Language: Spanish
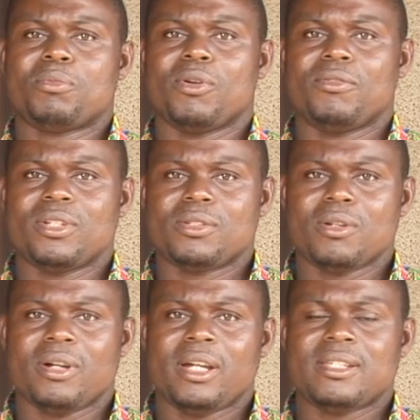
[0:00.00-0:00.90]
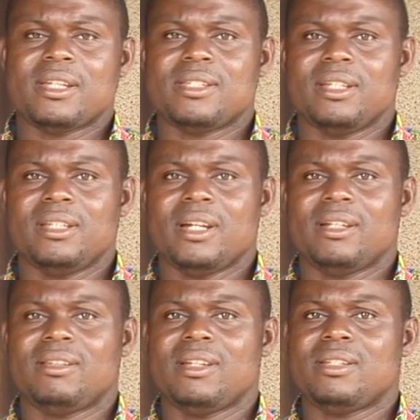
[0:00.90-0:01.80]
profesores,
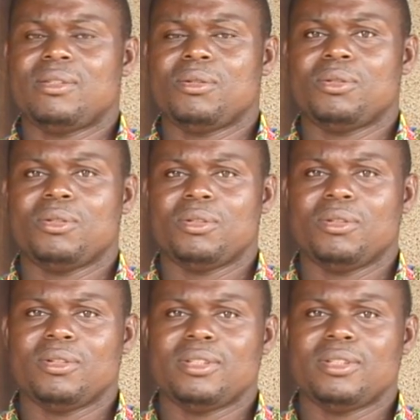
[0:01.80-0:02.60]
enseñantes, todo no